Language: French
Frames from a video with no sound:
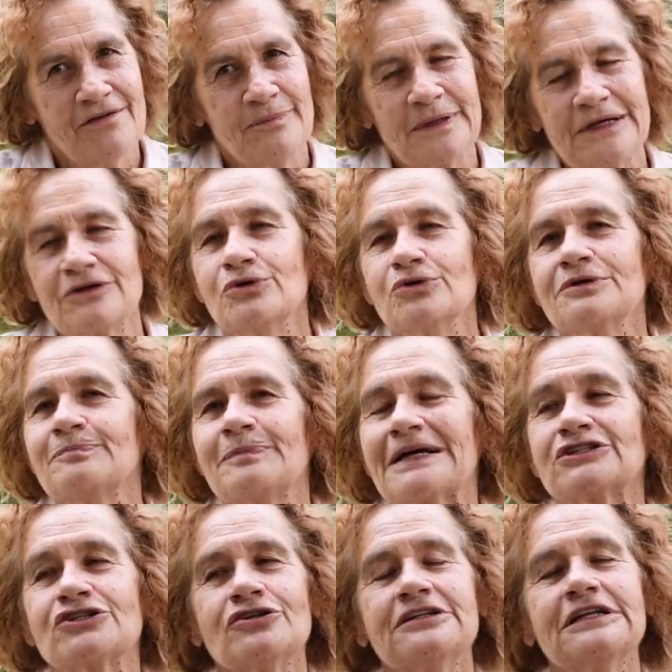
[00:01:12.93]
Ben,
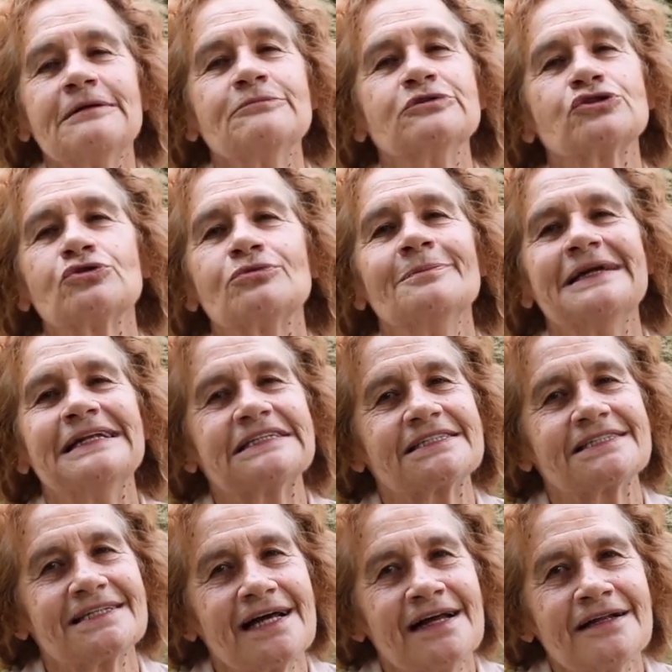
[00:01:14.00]
personne n'aime son
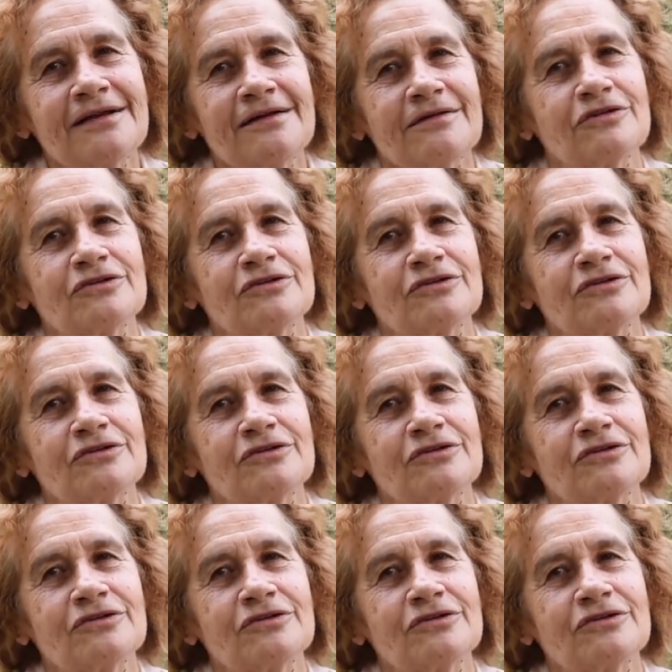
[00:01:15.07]
médecin